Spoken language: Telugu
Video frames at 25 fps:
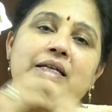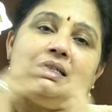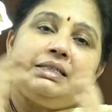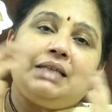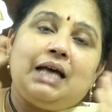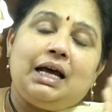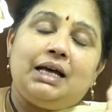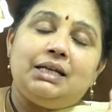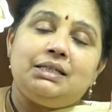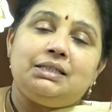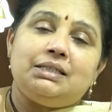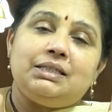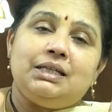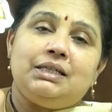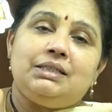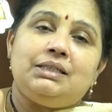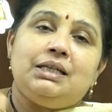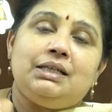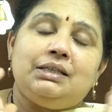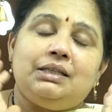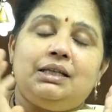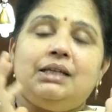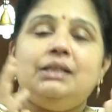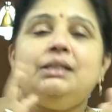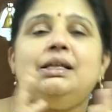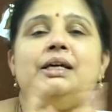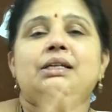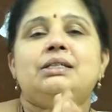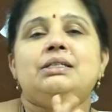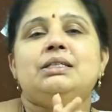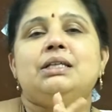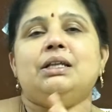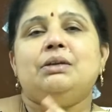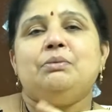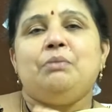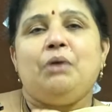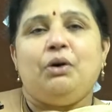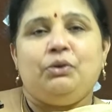సహస్ర చంద్ర
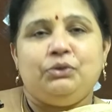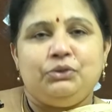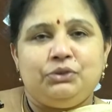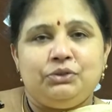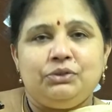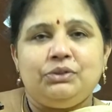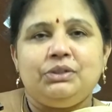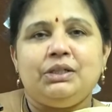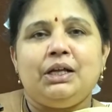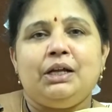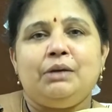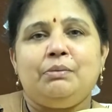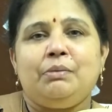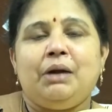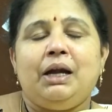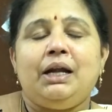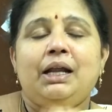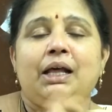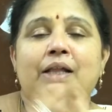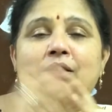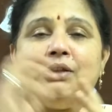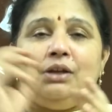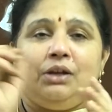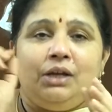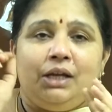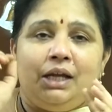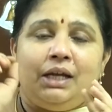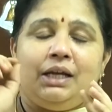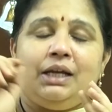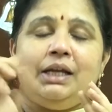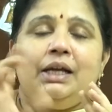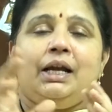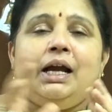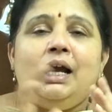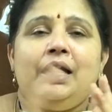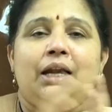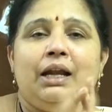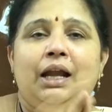దర్శనం అవుతుంది అనమాట అందులో ఎన్ని
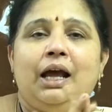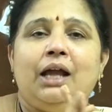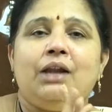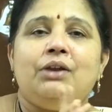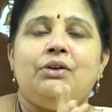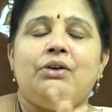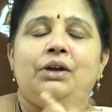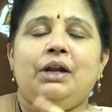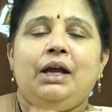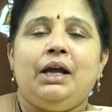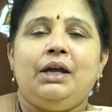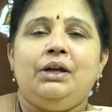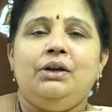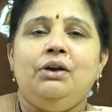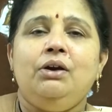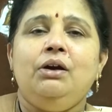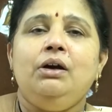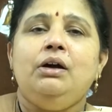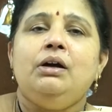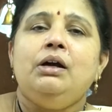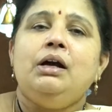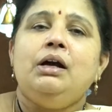కన్నాలు ఉన్నాయో